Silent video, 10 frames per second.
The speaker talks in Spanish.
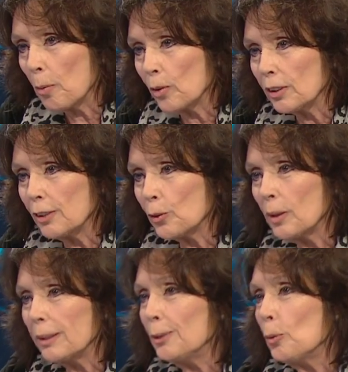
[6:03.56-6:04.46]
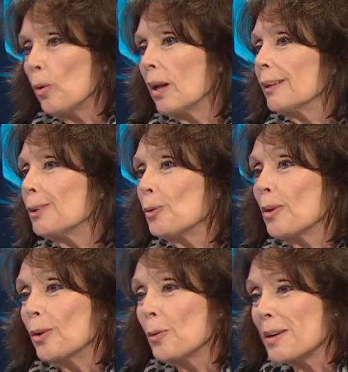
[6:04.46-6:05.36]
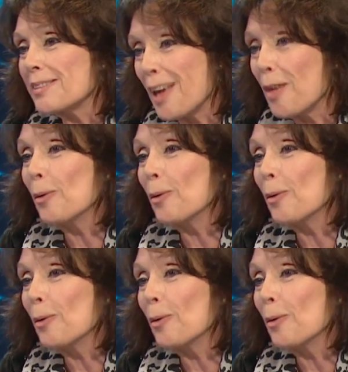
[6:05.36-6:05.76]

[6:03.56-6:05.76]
por lo tanto el título es el título de la Universidad